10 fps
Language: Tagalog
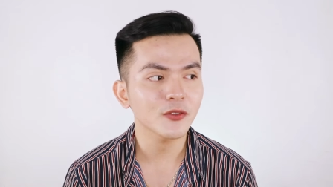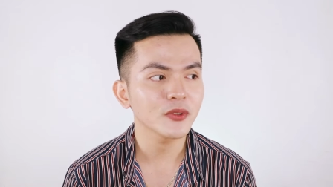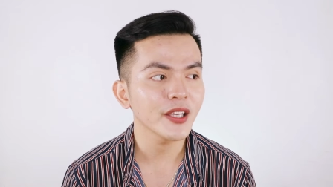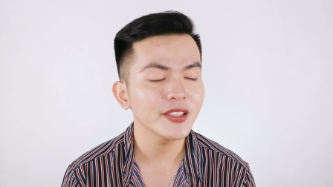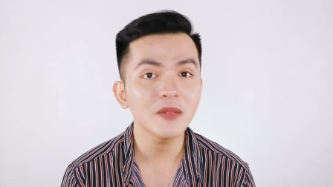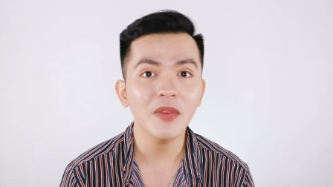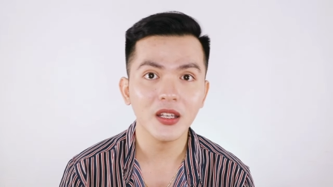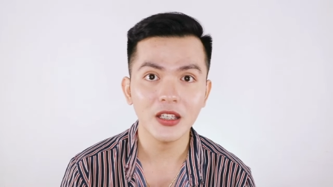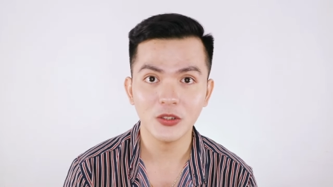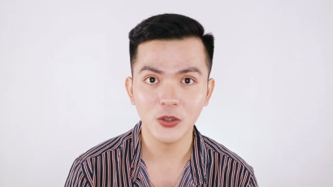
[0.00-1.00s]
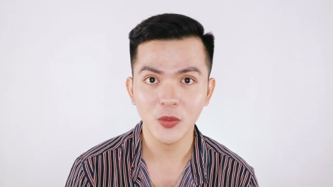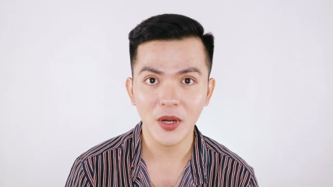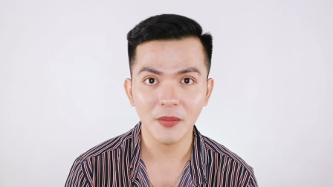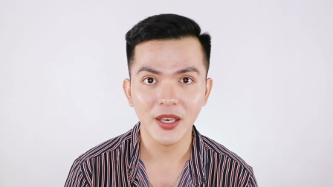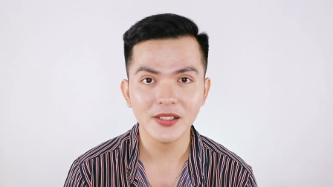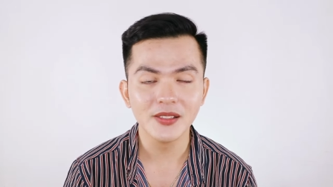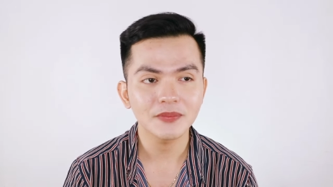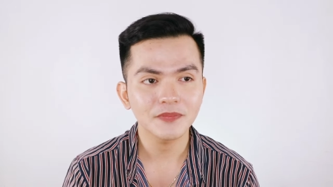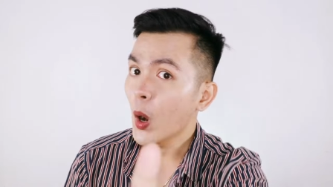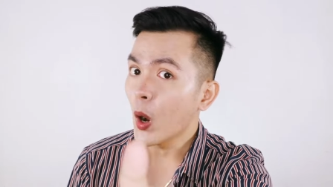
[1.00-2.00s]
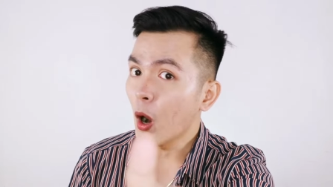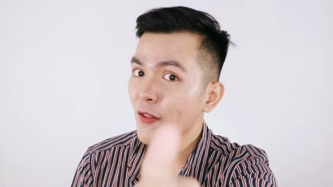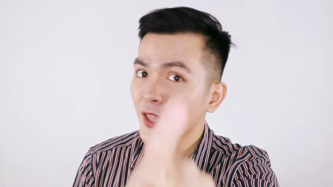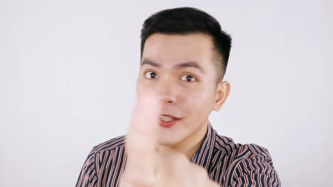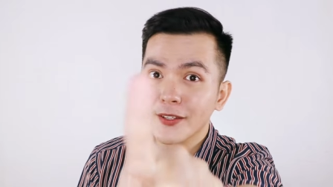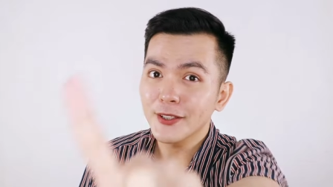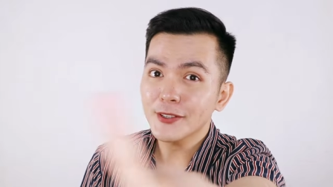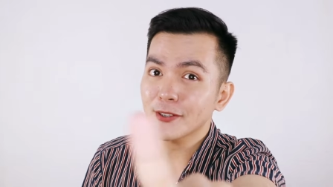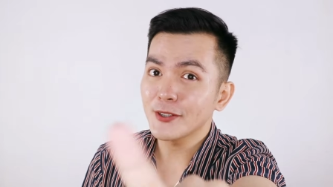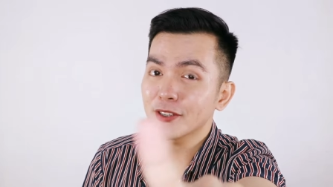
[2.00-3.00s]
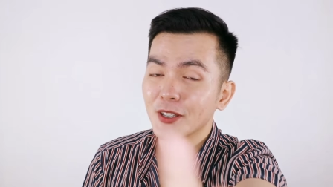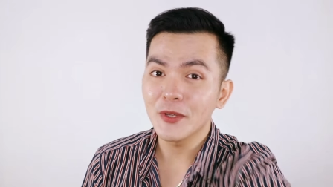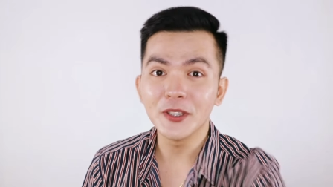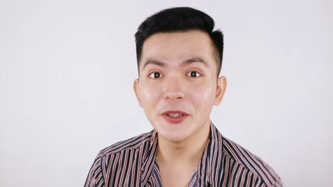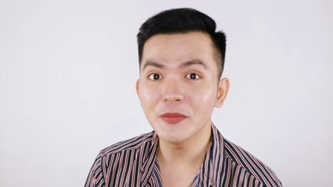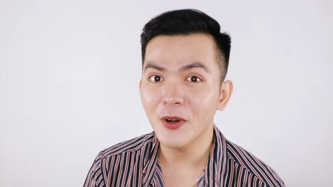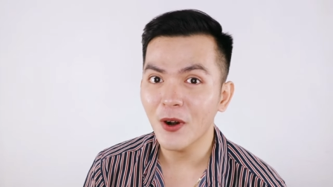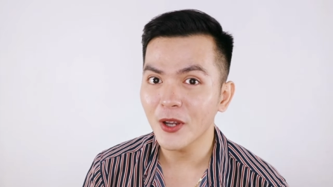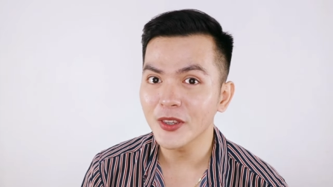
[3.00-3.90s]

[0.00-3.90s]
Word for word: So, I did my research mga best Oh, nagre-research, aminin mo,